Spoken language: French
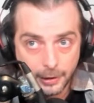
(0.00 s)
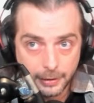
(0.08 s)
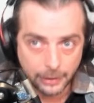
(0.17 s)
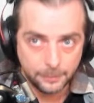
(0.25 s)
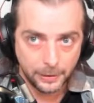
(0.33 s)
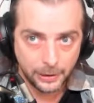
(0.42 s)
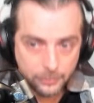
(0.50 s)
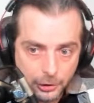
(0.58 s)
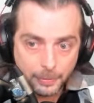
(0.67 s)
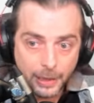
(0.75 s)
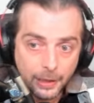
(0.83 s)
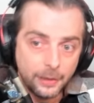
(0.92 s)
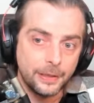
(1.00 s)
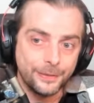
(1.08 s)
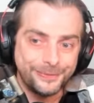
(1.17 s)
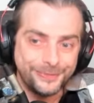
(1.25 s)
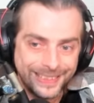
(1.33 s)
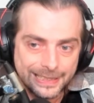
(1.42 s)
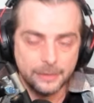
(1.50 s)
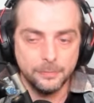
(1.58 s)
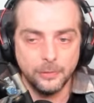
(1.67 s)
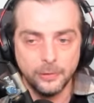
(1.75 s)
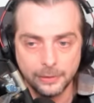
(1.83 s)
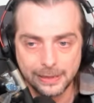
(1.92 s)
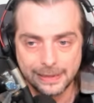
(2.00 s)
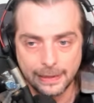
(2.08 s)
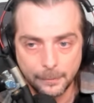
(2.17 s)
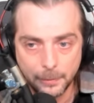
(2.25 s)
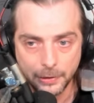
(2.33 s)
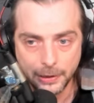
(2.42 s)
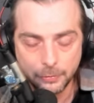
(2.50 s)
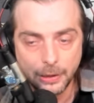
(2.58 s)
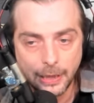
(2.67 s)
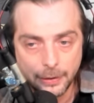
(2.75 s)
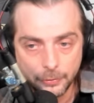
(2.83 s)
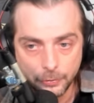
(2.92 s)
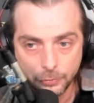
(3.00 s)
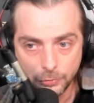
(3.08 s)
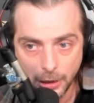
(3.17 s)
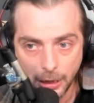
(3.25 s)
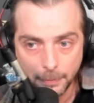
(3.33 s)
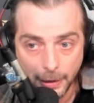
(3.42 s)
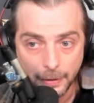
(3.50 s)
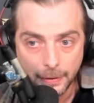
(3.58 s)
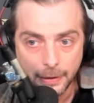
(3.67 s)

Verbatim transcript: 4000 euh, cauchemars, effectivement, si elle a peu d'étoiles, elle ne touchera pas.